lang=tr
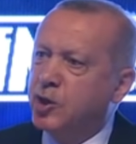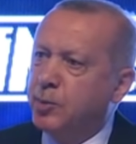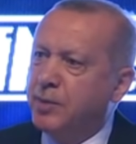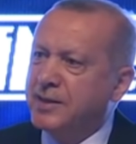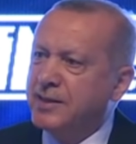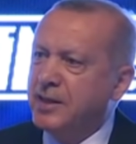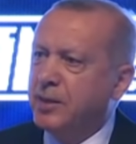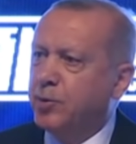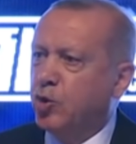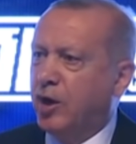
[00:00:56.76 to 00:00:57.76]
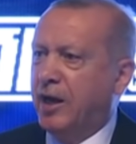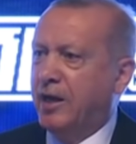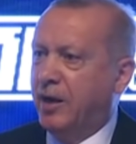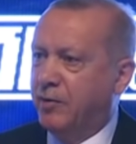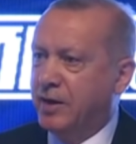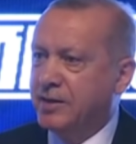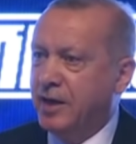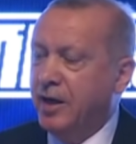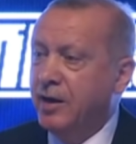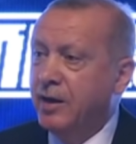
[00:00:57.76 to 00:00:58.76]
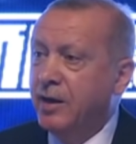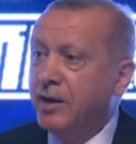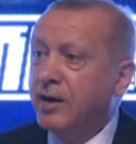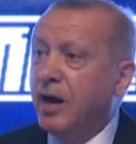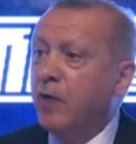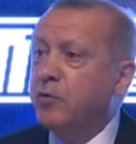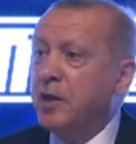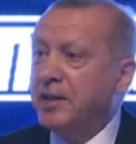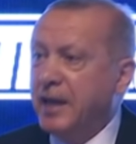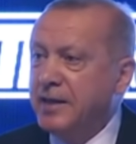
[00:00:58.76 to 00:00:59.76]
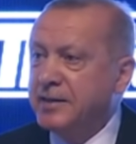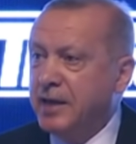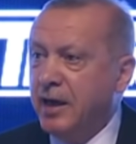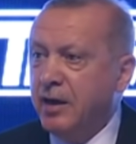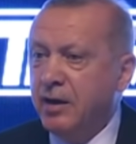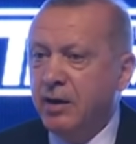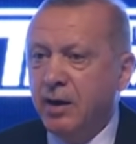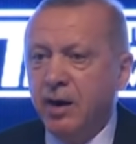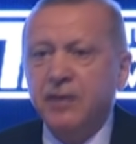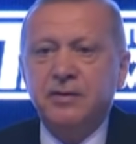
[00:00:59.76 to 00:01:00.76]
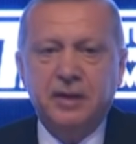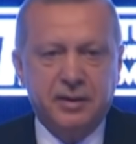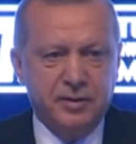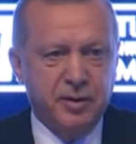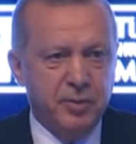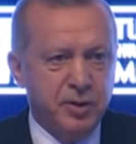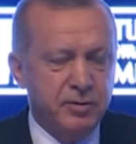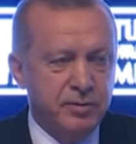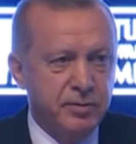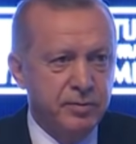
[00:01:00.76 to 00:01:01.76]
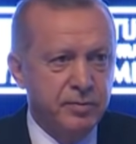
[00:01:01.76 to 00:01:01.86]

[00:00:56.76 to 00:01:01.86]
çıkması gibi görenler varsa gafil değilse art niyeti demektir.